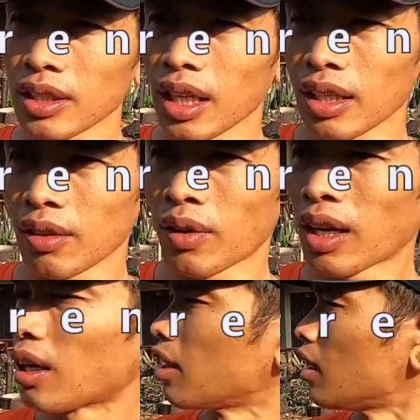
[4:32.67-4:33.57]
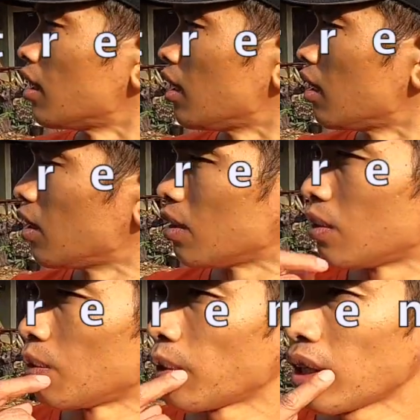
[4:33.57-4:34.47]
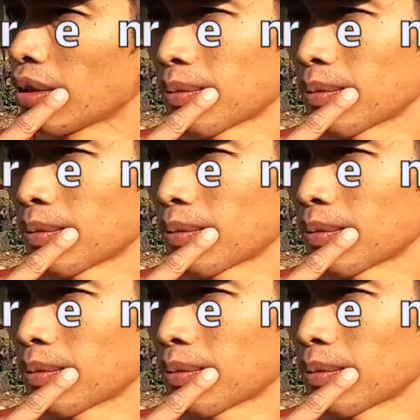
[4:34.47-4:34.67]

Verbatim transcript: ถ้าเกิดว่าวิ่ง